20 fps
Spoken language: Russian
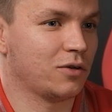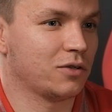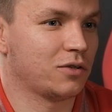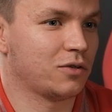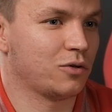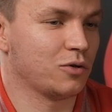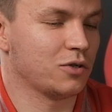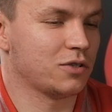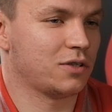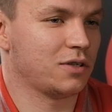вот,
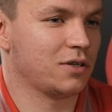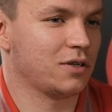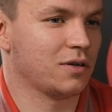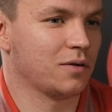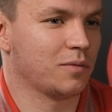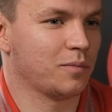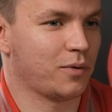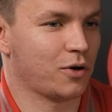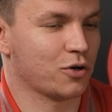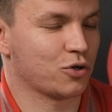то есть
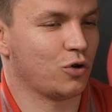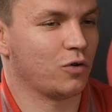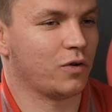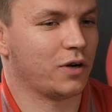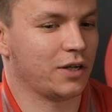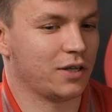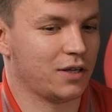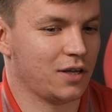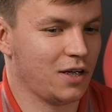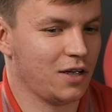ты пришел в
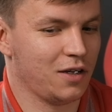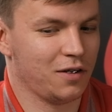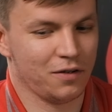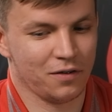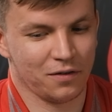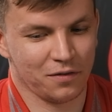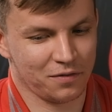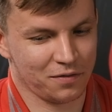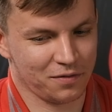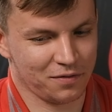хоккей,